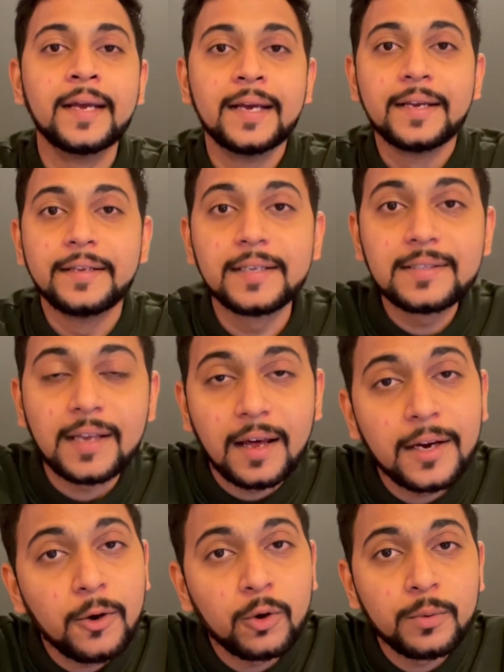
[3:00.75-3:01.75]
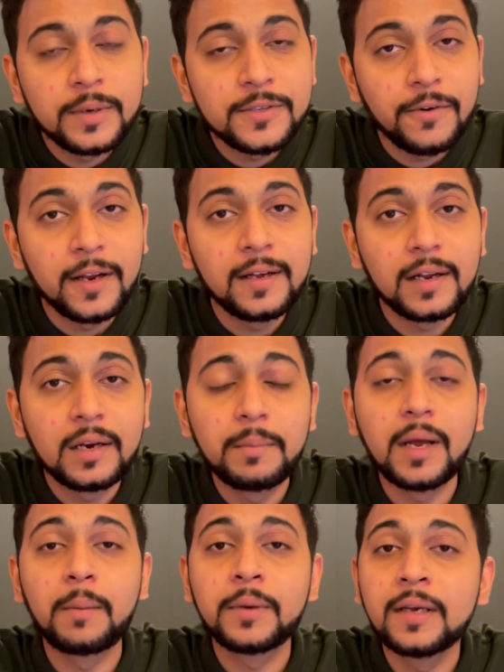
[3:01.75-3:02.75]
ये सारे डॉक्यूमेंट्स फाइल करने में
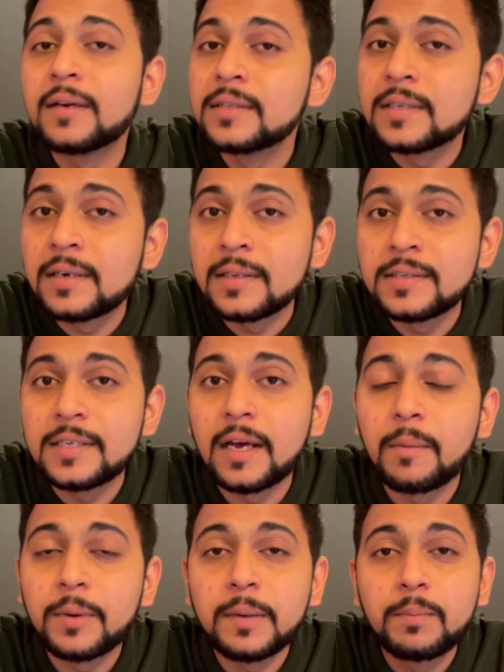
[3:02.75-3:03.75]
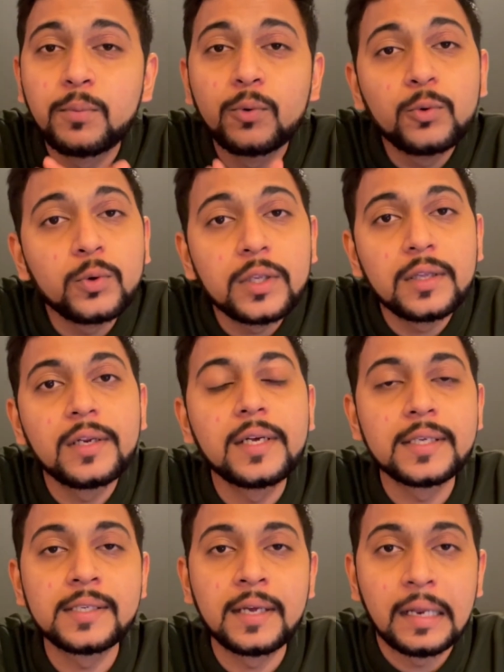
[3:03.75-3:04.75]
आपकी कंसल्टेंसी आपकी पूरी तरीके
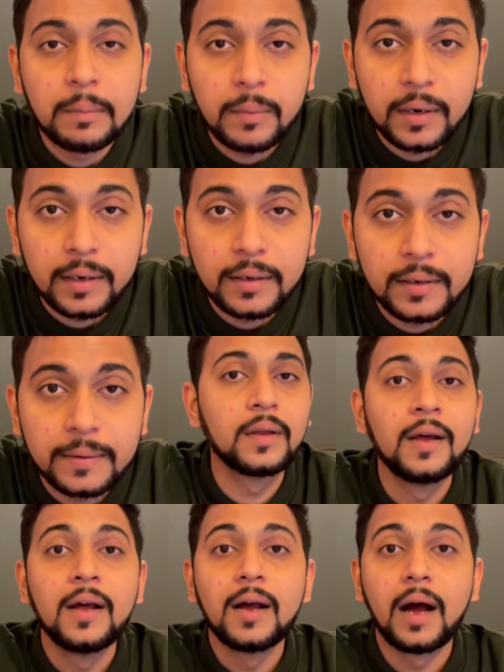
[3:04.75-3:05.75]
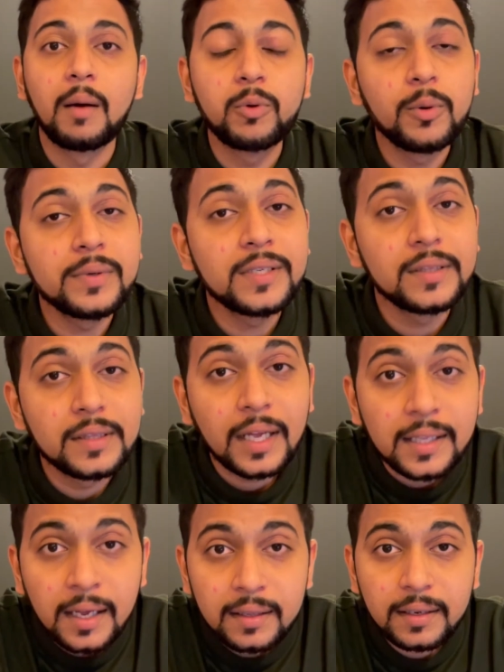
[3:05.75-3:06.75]
से हेल्प करेगी आपको बस इतना
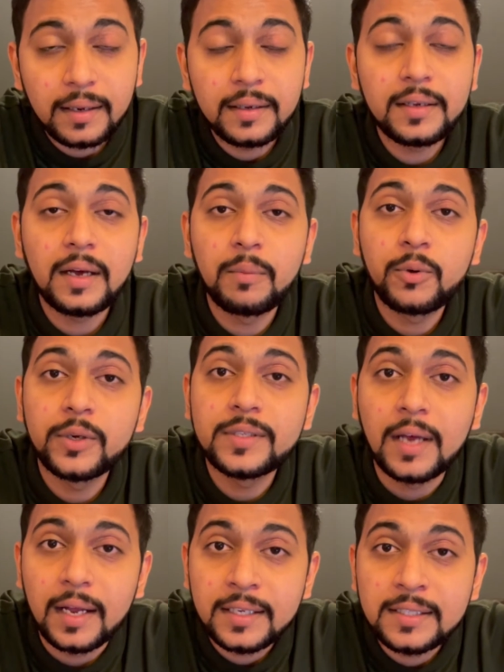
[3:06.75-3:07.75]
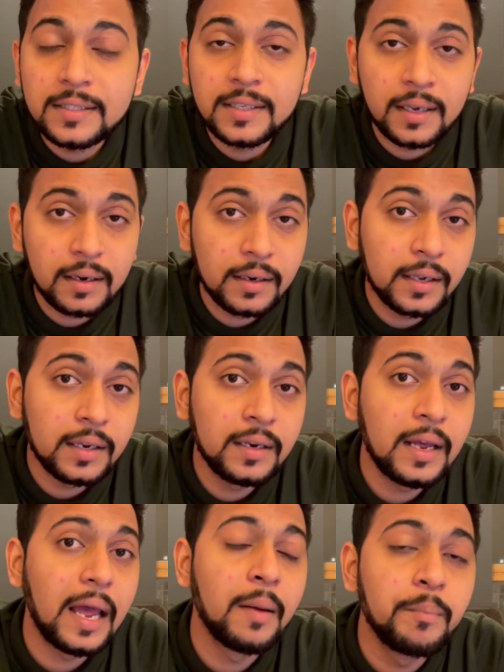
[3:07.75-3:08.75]
ध्यान देना है कि आपको ये सारी चीज़ें करने के लिए
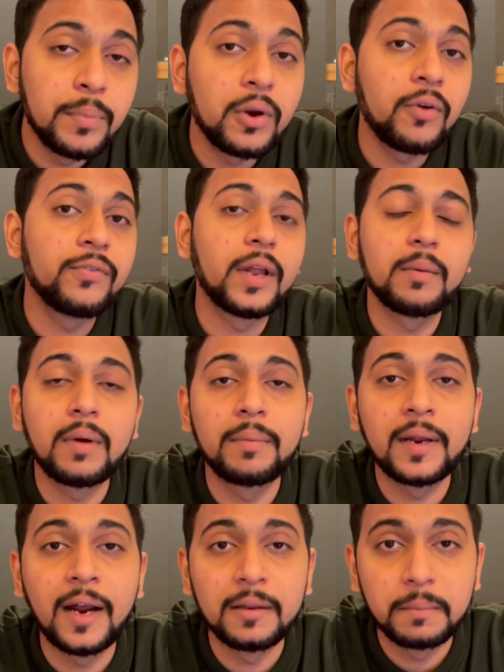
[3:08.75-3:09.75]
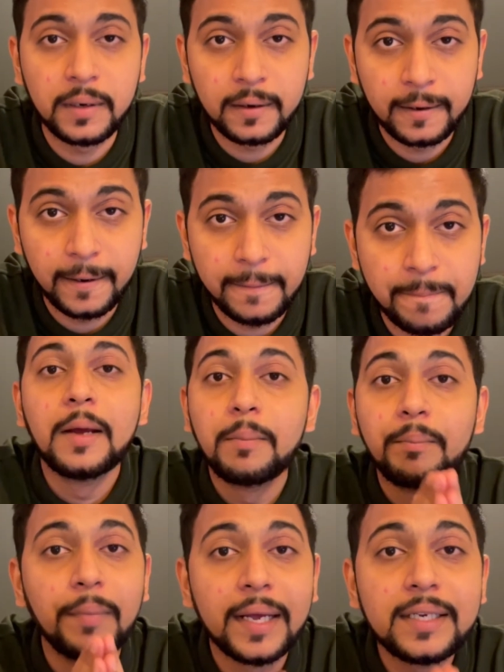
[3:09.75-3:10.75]
एम्पल ऑफ टाइम आपके हाथ में रखना है
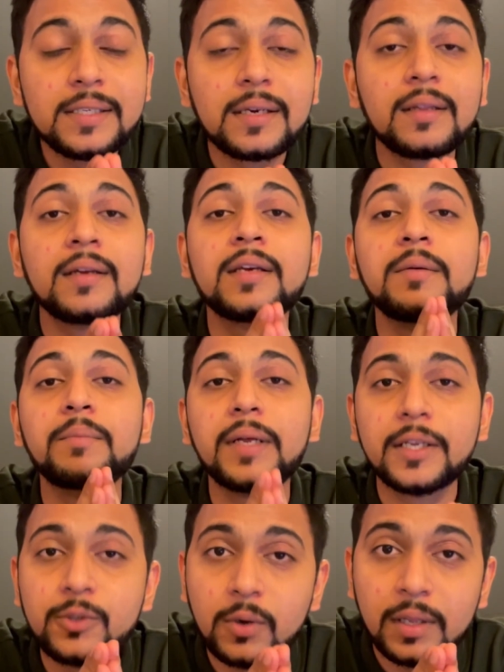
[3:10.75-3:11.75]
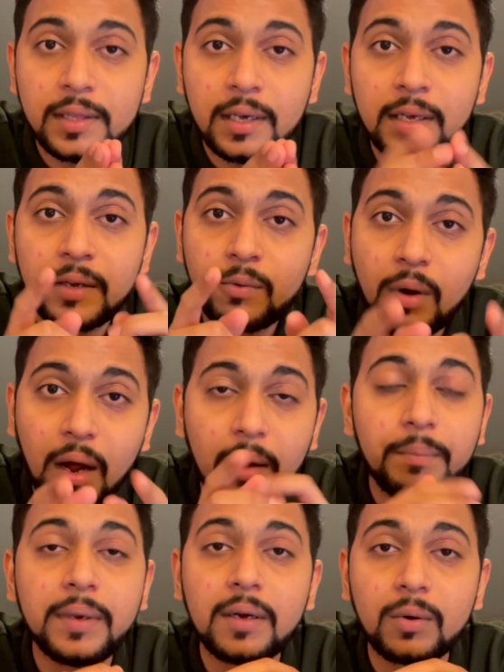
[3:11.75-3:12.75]
मैं नहीं चाहता कि मैंने जो गलतियां की वो आप
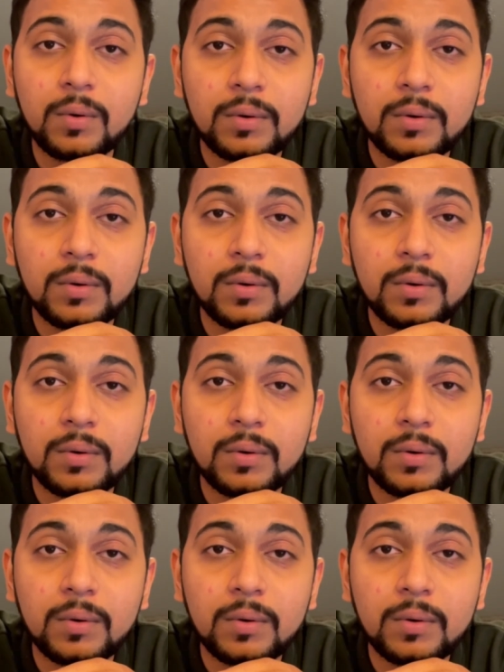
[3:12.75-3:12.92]
भी करो